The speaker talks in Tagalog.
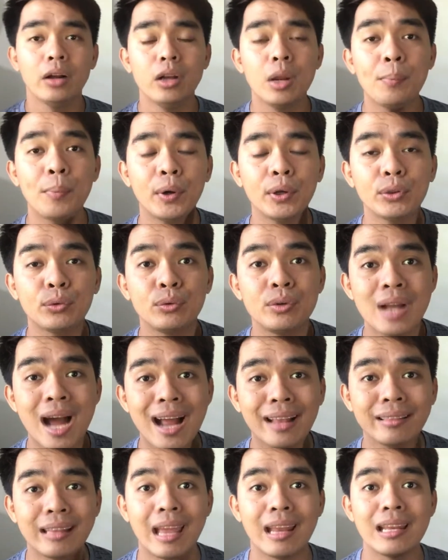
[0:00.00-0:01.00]
Ang number 2
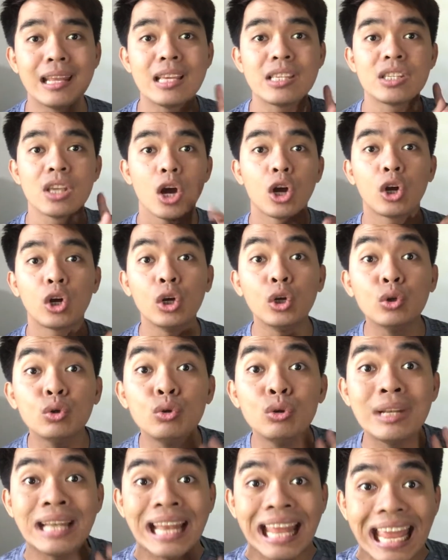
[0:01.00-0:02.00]
natin is
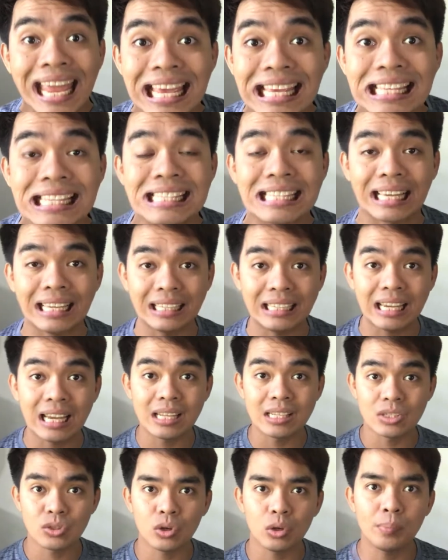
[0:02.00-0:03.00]
clueless.
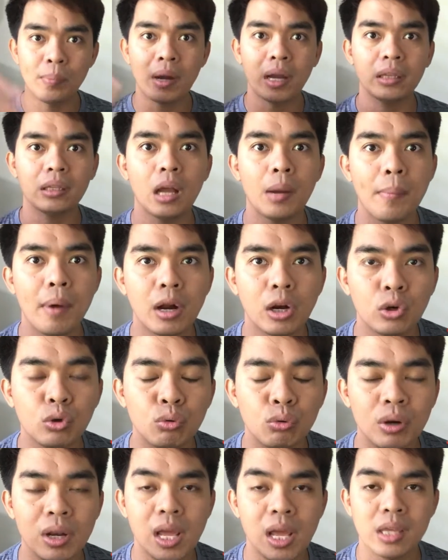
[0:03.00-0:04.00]
Ayan. So, bakit nga ba
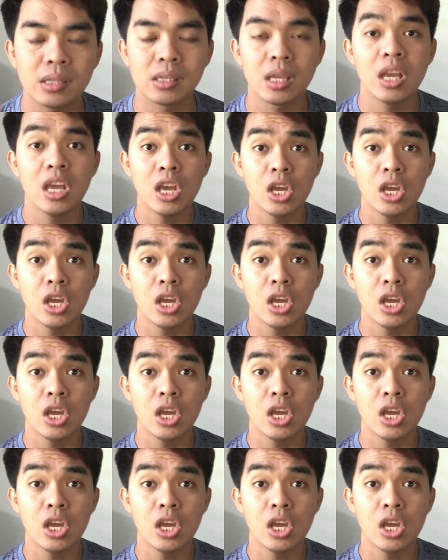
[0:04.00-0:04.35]
clueless?